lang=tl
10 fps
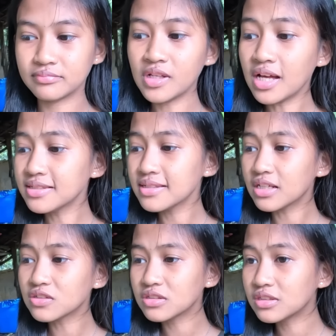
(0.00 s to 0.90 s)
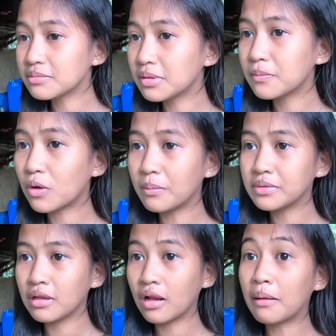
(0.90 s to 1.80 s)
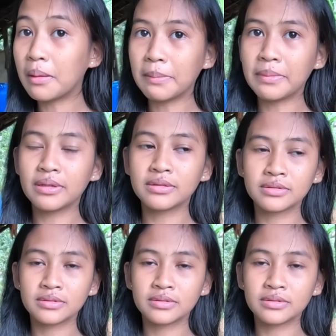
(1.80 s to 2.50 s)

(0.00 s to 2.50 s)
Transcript: Nakasikaso na naman po kami nila. Oo, dito kayo